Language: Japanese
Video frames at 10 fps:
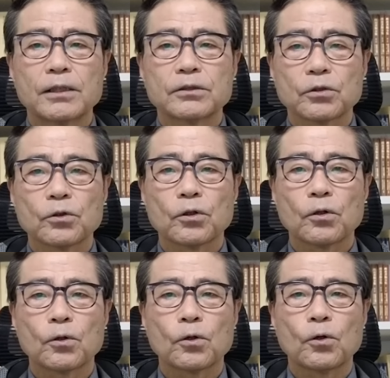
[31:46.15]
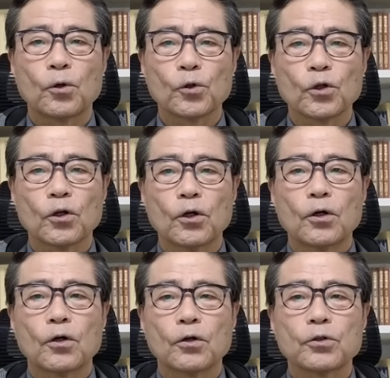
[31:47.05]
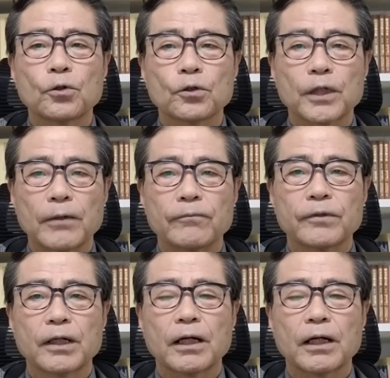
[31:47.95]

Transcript: その保護法の要件、